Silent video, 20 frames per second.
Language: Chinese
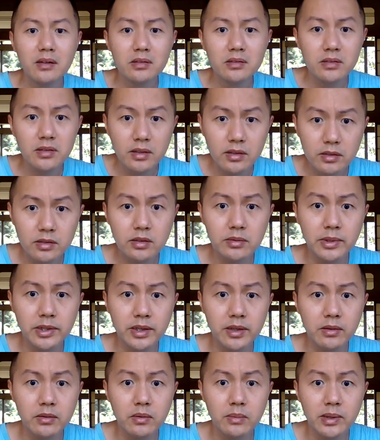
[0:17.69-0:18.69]
这个视
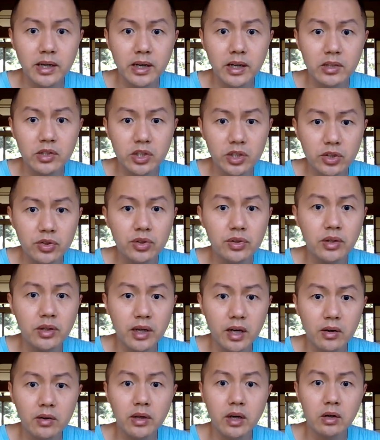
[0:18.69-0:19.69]
频我们来继续
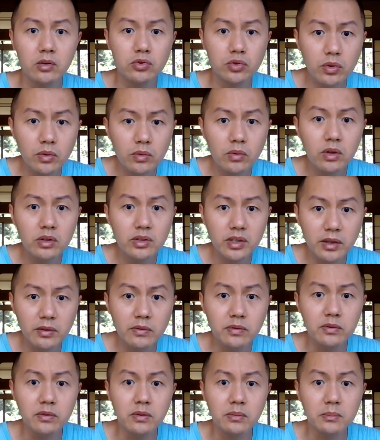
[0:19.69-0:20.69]
聊聊中国政
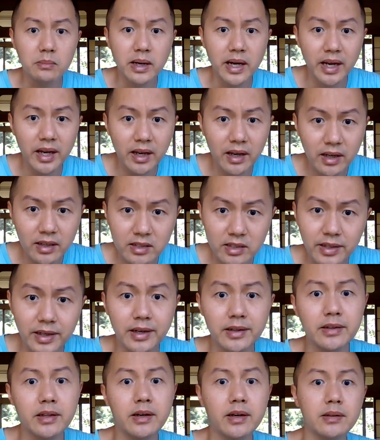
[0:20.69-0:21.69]
府没
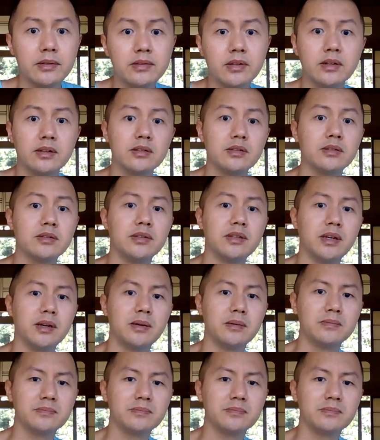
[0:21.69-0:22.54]
钱了这个事情。